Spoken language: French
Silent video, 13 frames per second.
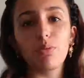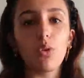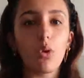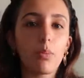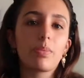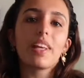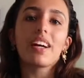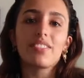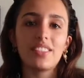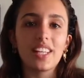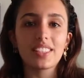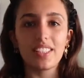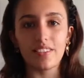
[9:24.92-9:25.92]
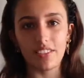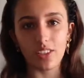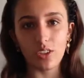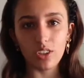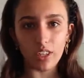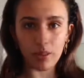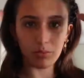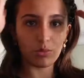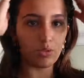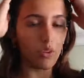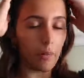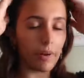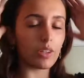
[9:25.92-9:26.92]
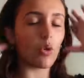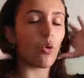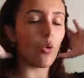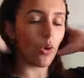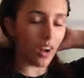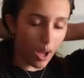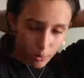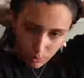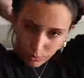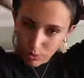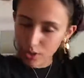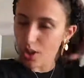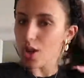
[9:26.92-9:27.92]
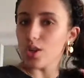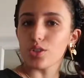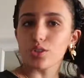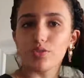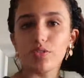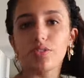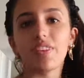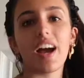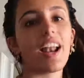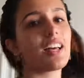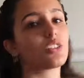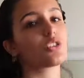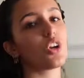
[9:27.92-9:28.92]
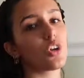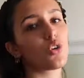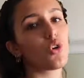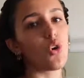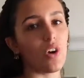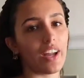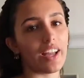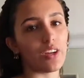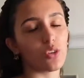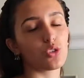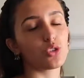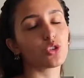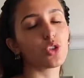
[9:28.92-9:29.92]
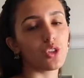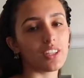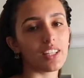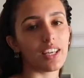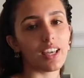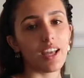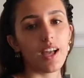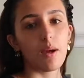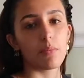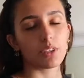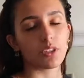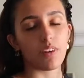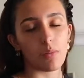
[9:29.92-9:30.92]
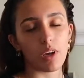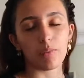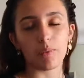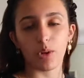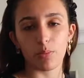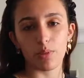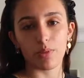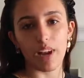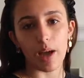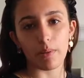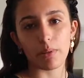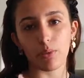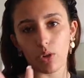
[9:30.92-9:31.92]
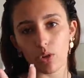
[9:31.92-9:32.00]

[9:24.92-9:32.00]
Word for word: Pour bien finir cette vidéo quand même, que ce soit pas trop la honte, je vais vous faire la seule choré que je connais parce que vraiment avec mes copines on l'a appris